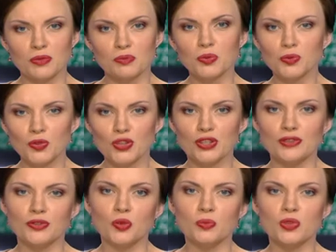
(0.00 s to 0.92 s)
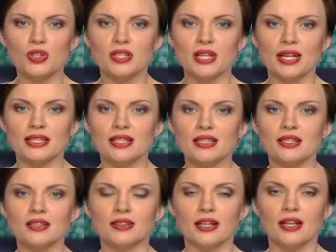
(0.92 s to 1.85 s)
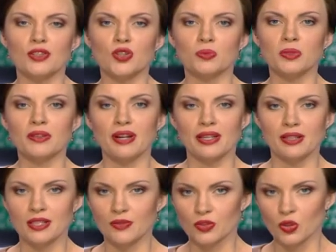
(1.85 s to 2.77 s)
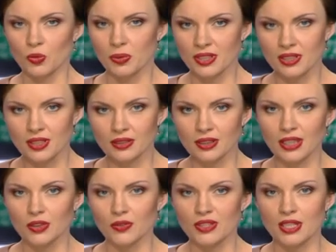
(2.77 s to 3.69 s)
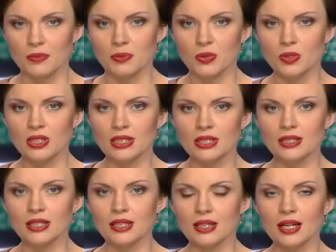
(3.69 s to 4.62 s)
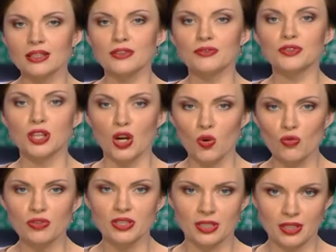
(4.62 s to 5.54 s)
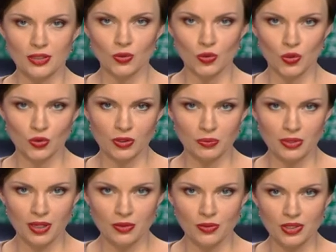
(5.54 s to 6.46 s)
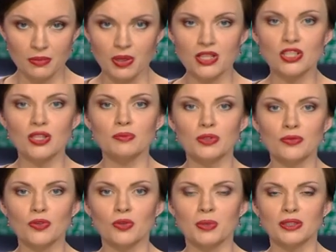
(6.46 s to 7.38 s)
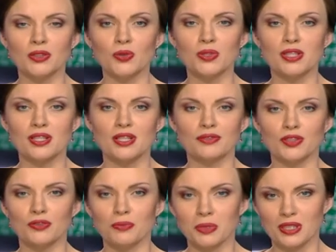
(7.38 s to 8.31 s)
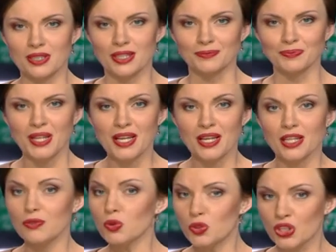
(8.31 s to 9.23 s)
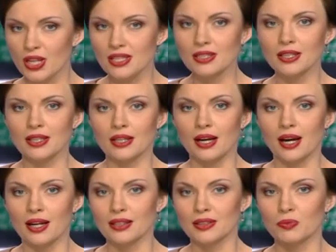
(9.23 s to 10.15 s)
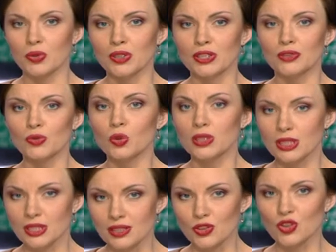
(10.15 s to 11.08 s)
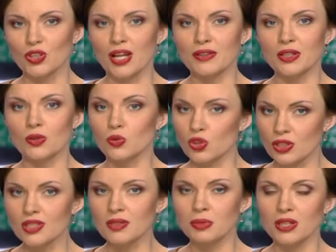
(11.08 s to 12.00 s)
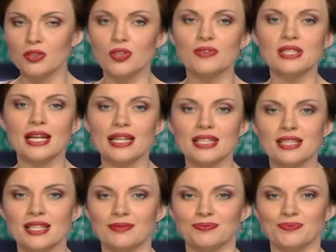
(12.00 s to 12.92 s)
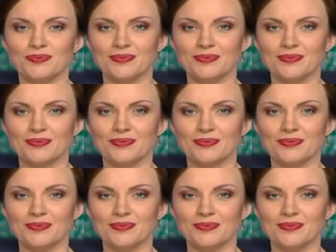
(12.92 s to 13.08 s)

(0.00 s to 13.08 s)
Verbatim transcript: будущее, в том числе IT-сектора, о чем говорили сегодня у президента, готовятся обсудить и делегаты второго съезда ученых Беларуси. Масштабный форум откроется завтра в Минске. Его участники, а это более двух тысяч человек, уже собираются в столице.